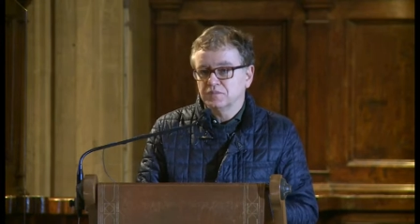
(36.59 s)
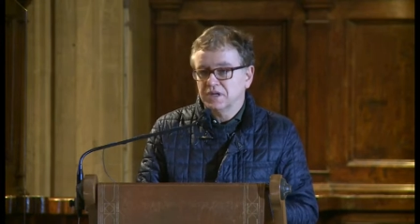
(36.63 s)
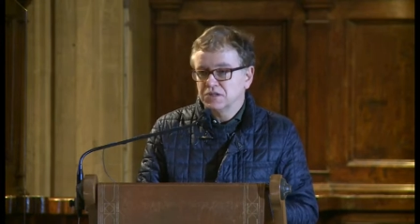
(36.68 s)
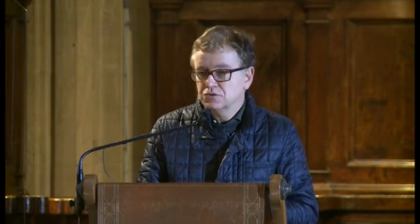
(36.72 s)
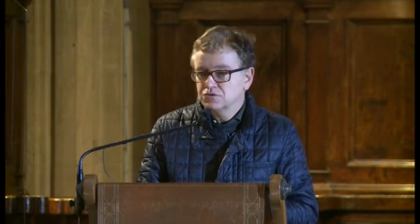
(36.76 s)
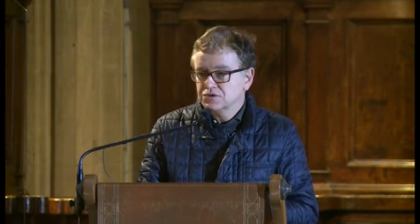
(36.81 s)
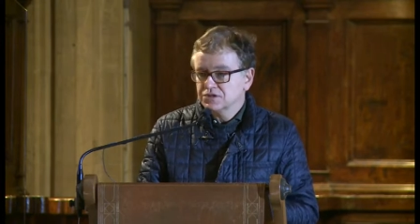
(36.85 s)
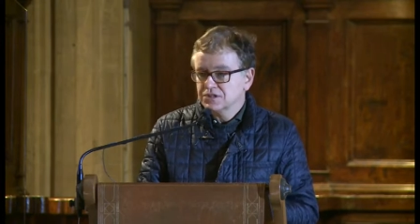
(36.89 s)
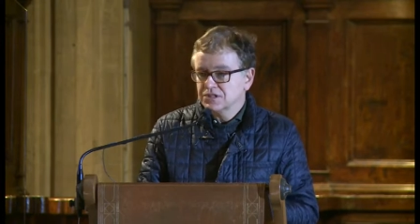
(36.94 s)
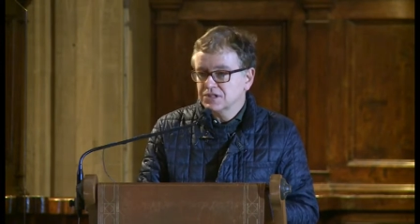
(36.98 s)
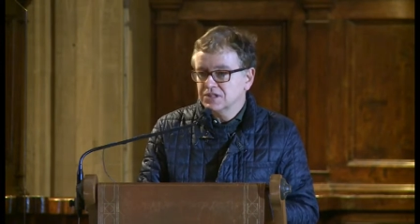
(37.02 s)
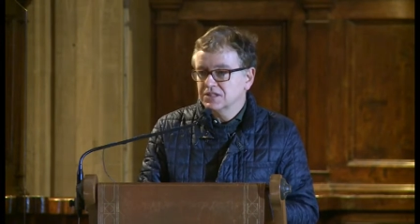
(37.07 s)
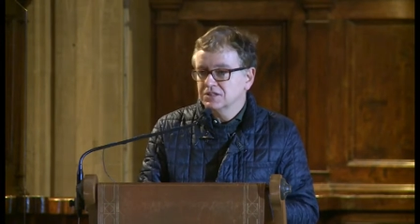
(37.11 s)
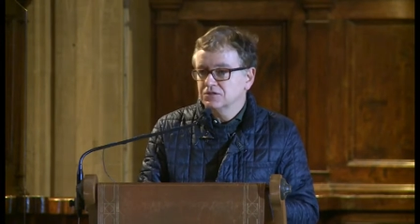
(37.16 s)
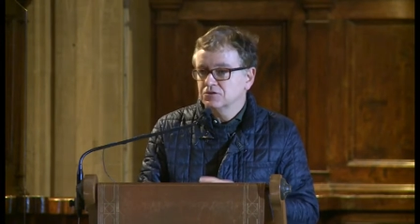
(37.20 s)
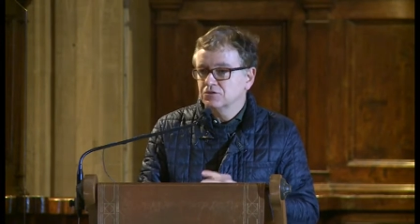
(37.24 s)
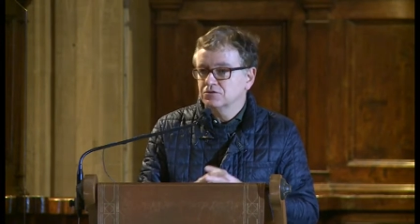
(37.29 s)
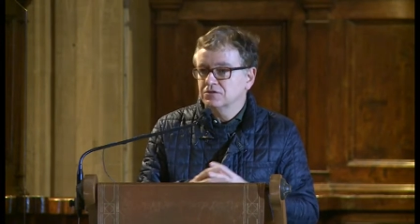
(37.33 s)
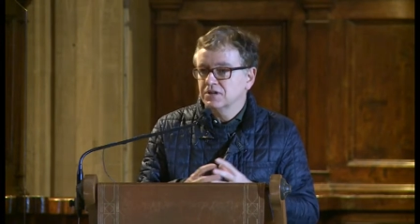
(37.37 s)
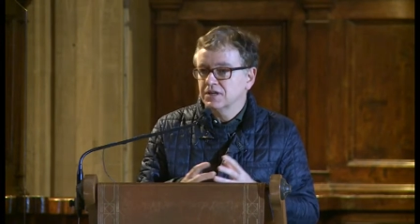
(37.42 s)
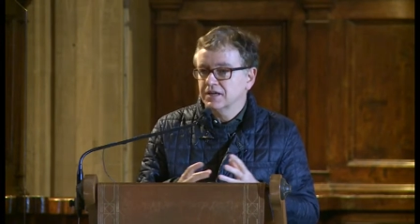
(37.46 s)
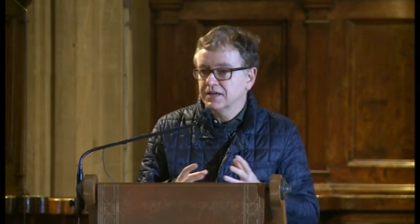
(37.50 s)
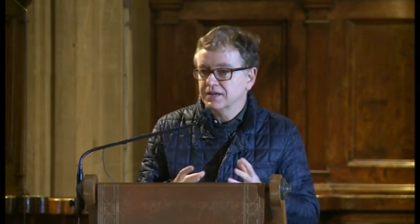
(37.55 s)

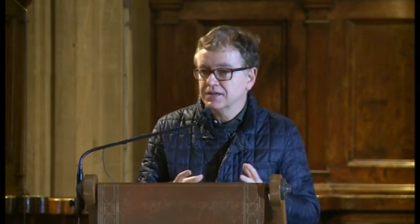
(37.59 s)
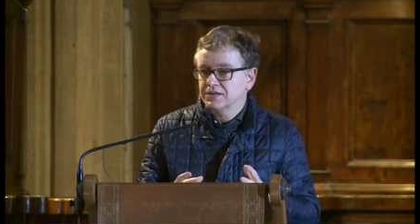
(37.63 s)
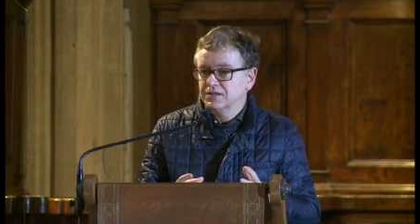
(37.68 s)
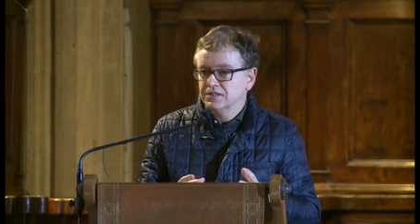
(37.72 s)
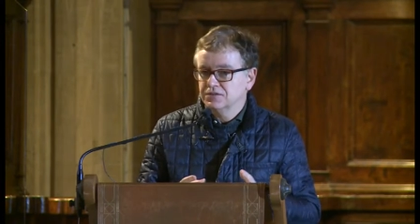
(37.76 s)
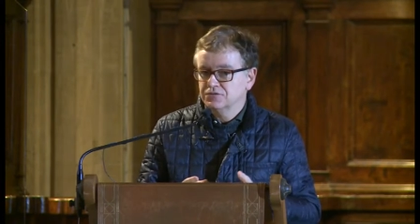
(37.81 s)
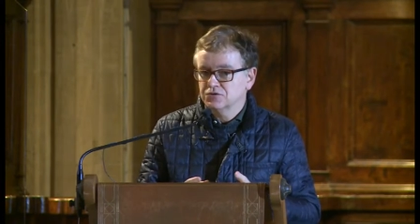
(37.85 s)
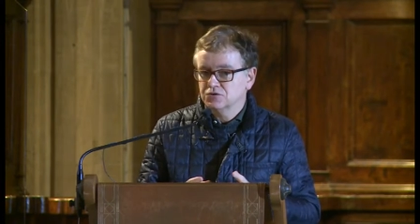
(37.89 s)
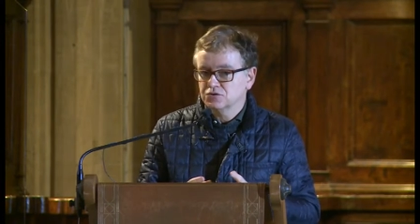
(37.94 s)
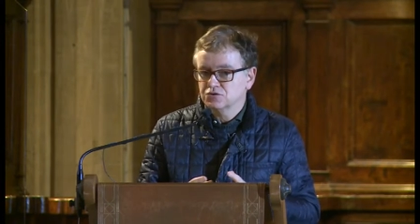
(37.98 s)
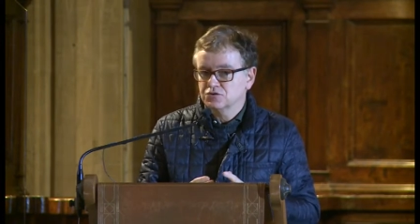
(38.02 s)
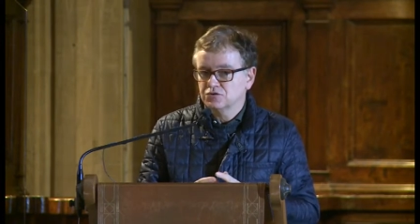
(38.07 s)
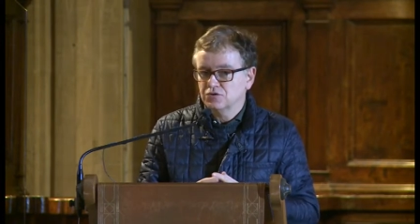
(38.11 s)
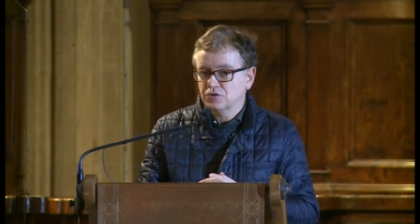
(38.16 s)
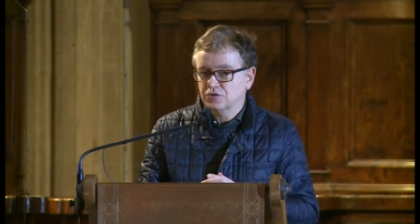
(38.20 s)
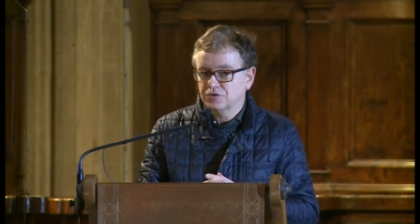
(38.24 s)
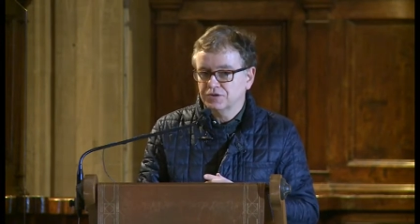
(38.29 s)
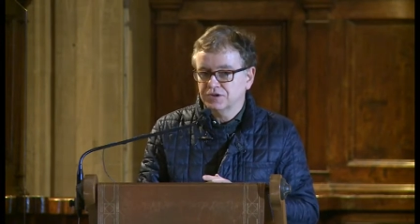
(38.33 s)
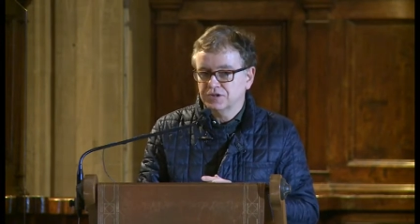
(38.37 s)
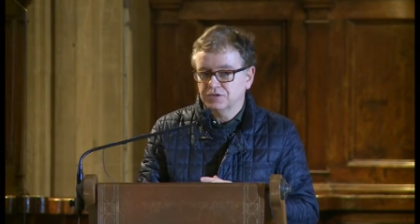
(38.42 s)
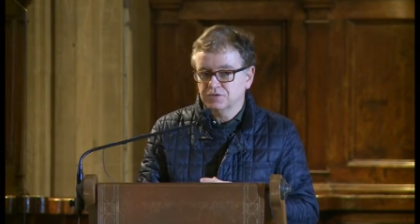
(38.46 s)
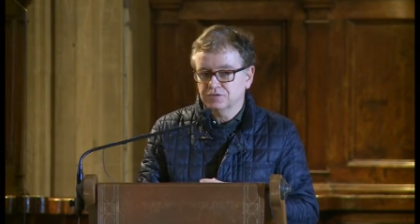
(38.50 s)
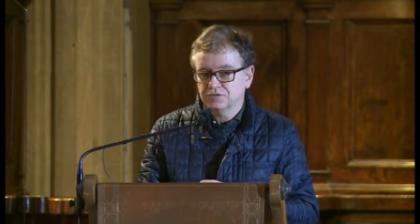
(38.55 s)
manoscritto dell'archivio
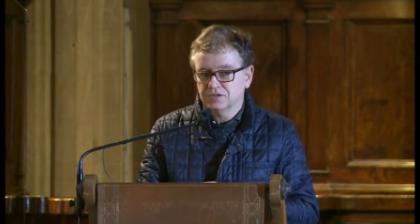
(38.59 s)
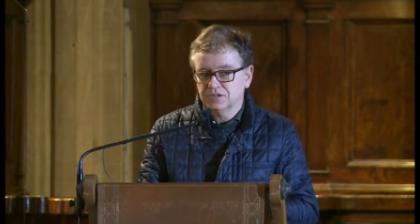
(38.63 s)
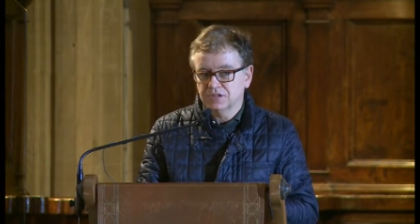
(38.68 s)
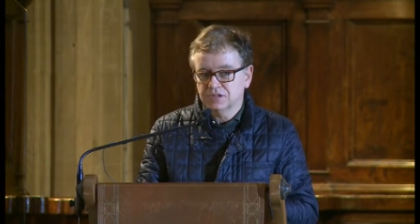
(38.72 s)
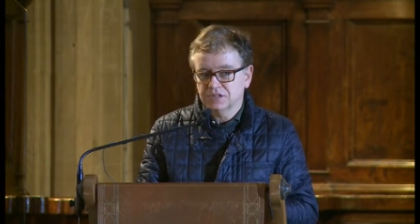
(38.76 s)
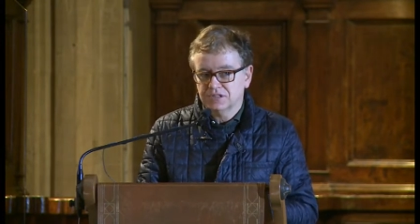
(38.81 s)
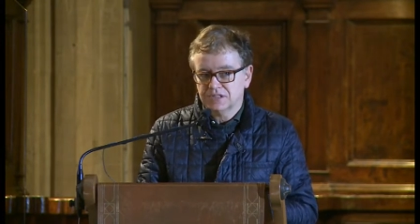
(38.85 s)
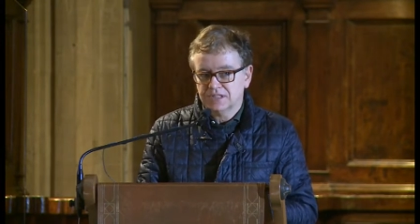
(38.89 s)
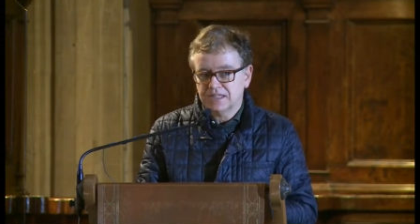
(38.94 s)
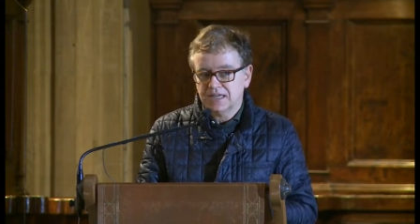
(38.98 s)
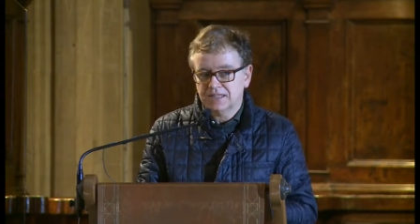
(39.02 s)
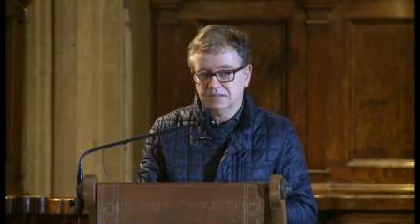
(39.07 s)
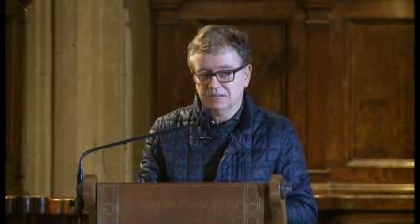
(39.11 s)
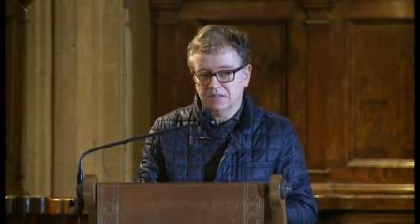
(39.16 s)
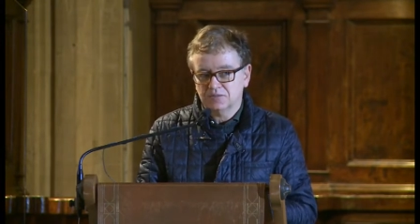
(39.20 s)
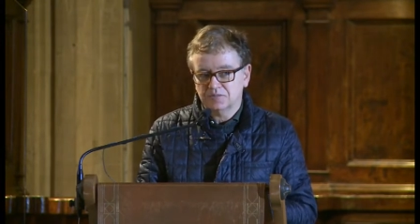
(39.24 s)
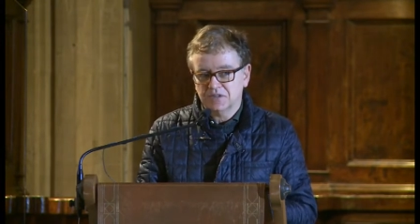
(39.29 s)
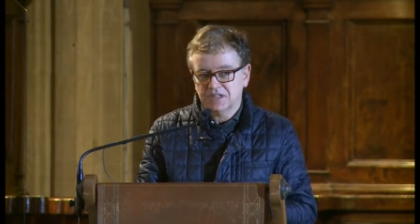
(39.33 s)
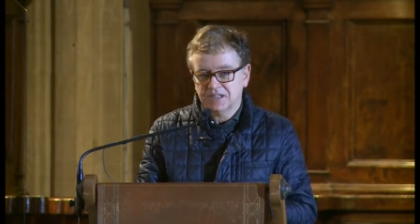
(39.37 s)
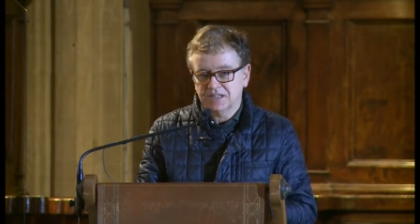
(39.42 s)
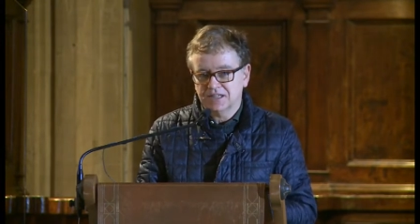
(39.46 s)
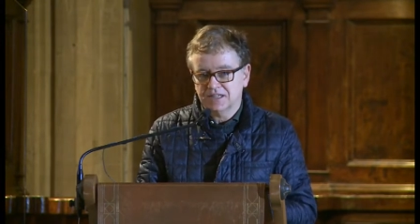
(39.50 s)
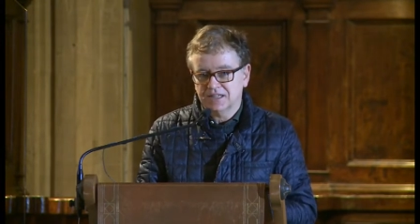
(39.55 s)
storico di Santa
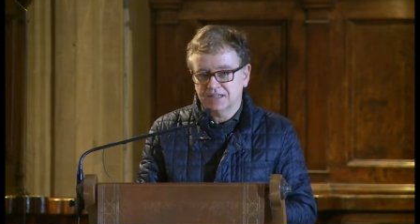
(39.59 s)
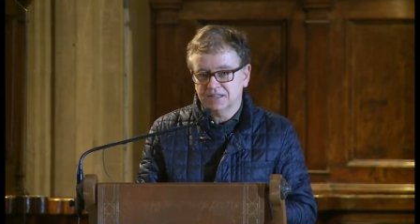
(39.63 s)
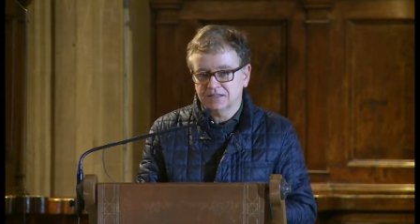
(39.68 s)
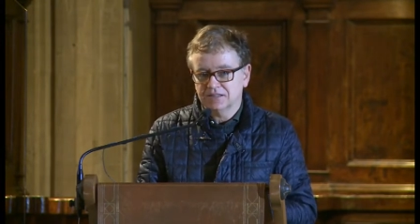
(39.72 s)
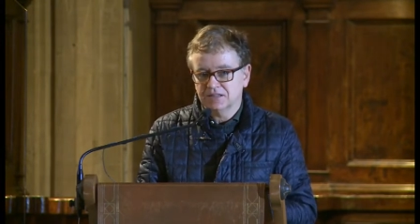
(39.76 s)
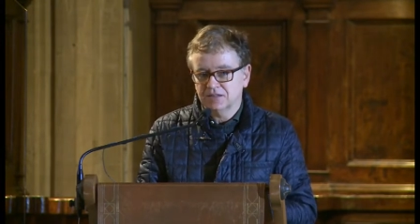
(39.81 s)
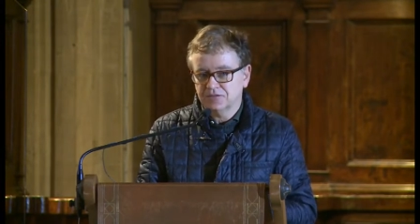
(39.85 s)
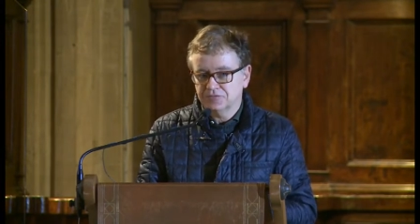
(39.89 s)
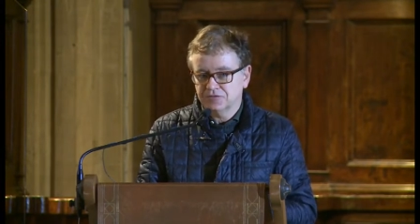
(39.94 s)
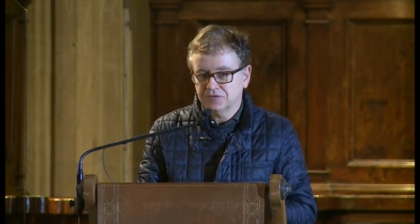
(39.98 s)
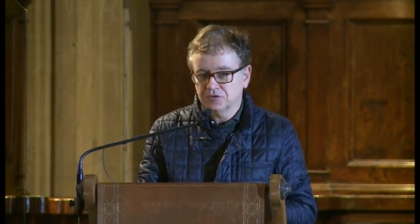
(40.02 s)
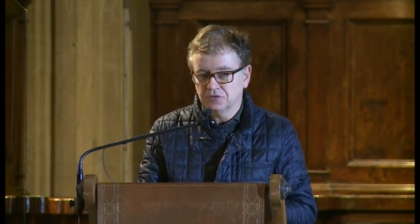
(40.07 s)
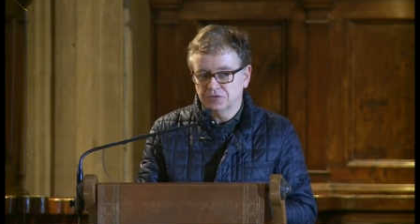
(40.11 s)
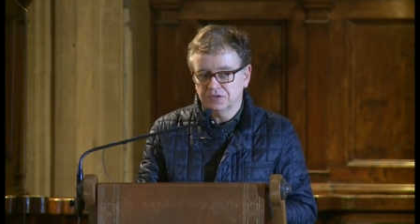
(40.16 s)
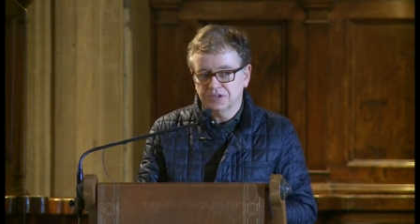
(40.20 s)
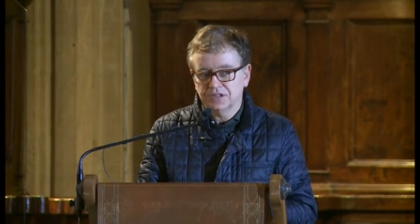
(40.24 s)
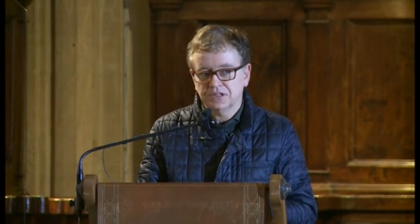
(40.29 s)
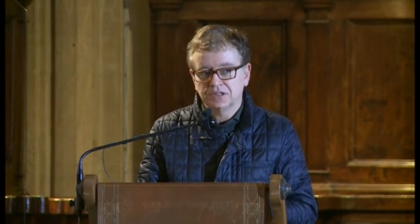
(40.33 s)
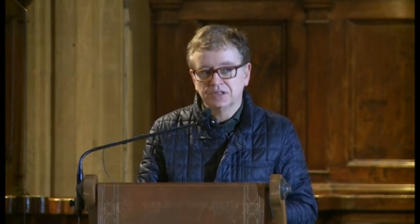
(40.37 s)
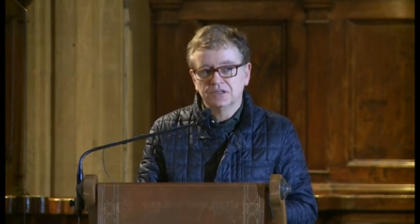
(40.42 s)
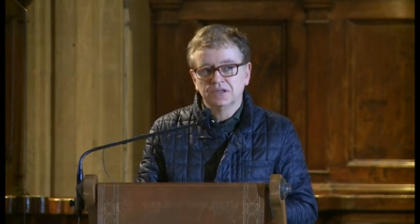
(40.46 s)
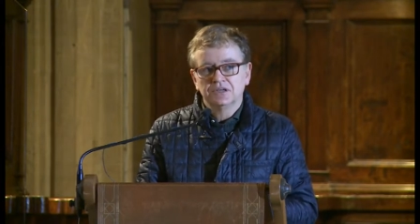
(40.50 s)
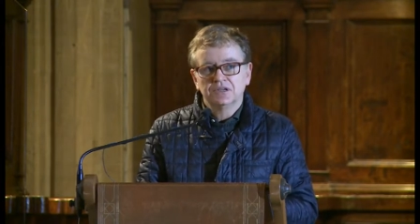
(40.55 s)
Maria del
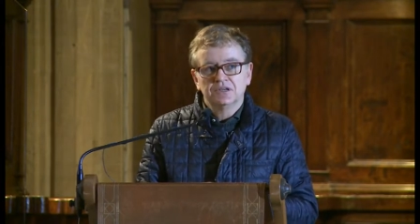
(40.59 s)
Fiore.